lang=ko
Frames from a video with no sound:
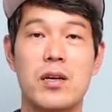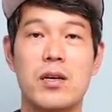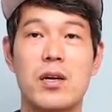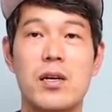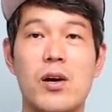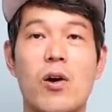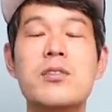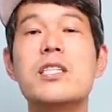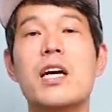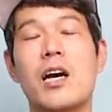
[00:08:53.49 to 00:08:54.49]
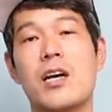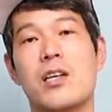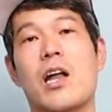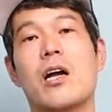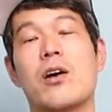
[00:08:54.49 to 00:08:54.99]
예?
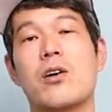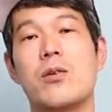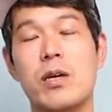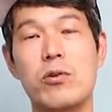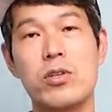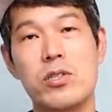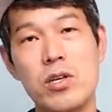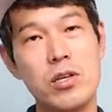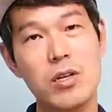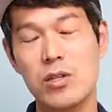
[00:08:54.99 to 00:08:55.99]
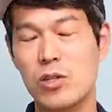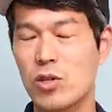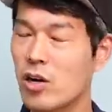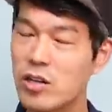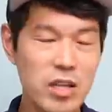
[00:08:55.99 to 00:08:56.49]
언젠가는 될까 이거 믿고 있죠?
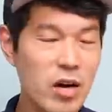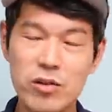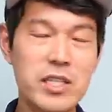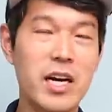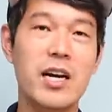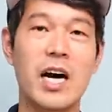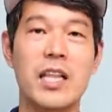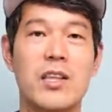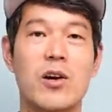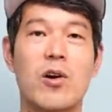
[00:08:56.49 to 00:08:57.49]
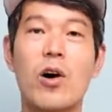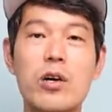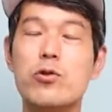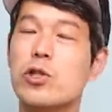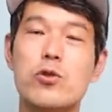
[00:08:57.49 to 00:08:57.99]
절대 언젠가는 안 돼요
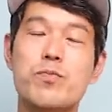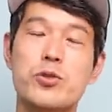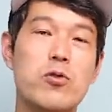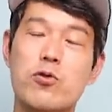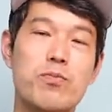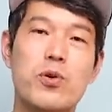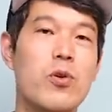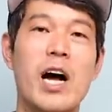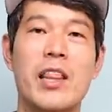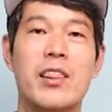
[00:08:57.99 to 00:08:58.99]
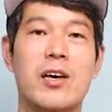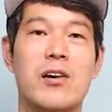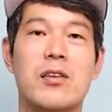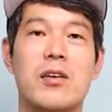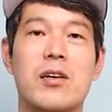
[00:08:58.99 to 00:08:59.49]
거의 99.9%를 안
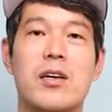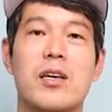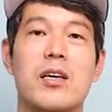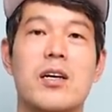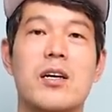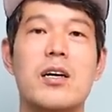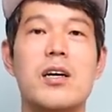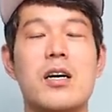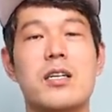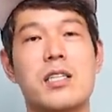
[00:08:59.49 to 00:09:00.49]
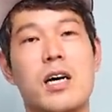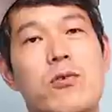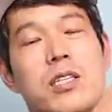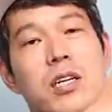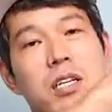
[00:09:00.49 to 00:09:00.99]
돼요 그러니까
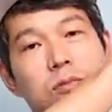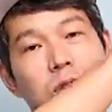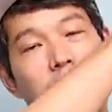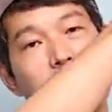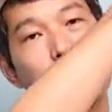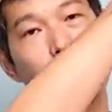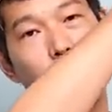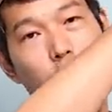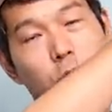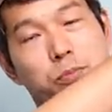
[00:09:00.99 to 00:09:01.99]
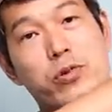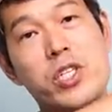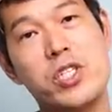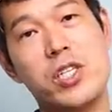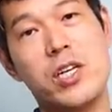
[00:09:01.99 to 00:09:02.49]
오늘 이사님부터 이렇게 쭉
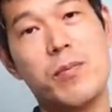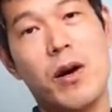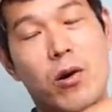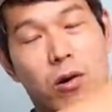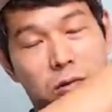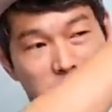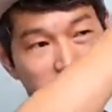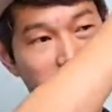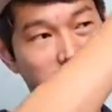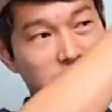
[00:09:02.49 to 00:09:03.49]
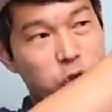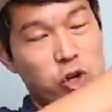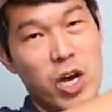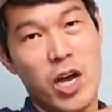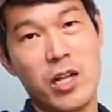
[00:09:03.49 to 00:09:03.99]
VC 막 거, 진짜 이렇게
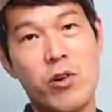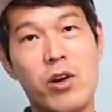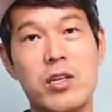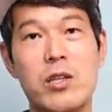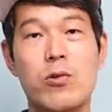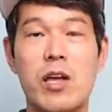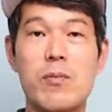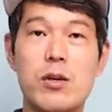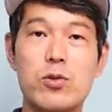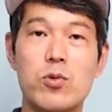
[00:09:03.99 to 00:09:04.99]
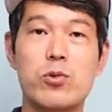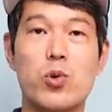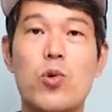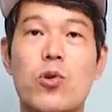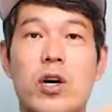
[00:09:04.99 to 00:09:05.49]
쭉 내려왔는데 오늘 테마가 좀 너무
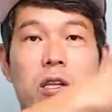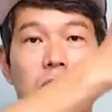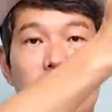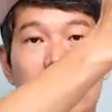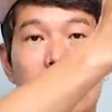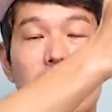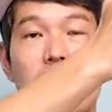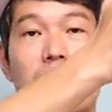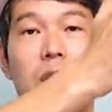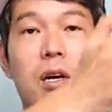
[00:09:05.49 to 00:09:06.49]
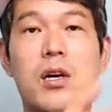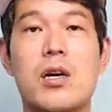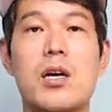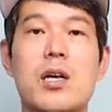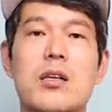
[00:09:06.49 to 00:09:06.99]
좋은 것 같아요
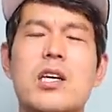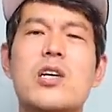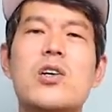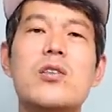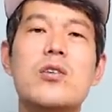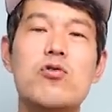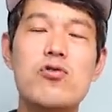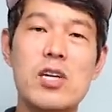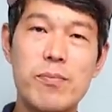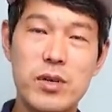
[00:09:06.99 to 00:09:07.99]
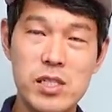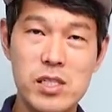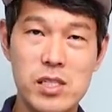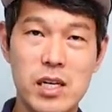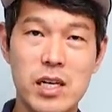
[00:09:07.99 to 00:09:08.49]
그냥 이런 유의
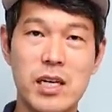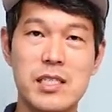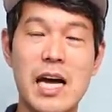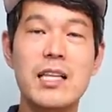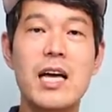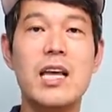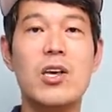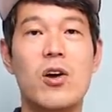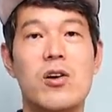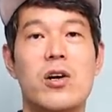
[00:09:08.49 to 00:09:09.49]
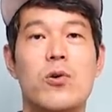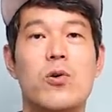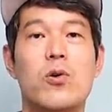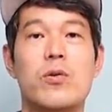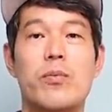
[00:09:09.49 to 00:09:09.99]
비즈니스니까 이게 상단이 열려
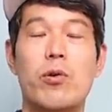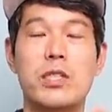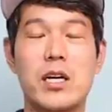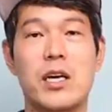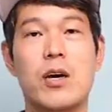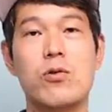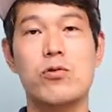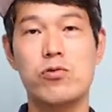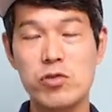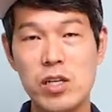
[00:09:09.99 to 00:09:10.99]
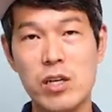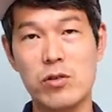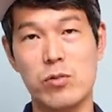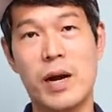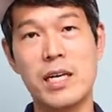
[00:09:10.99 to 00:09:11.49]
있고 복잡계고
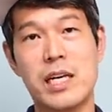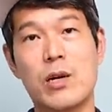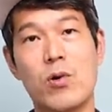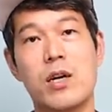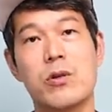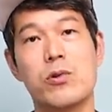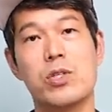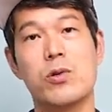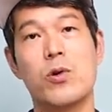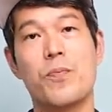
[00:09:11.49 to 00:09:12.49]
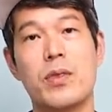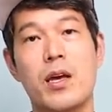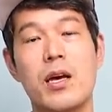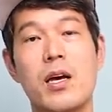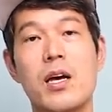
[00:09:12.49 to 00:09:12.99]
운이 많이 작용하는 곳이고
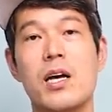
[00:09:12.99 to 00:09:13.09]
예?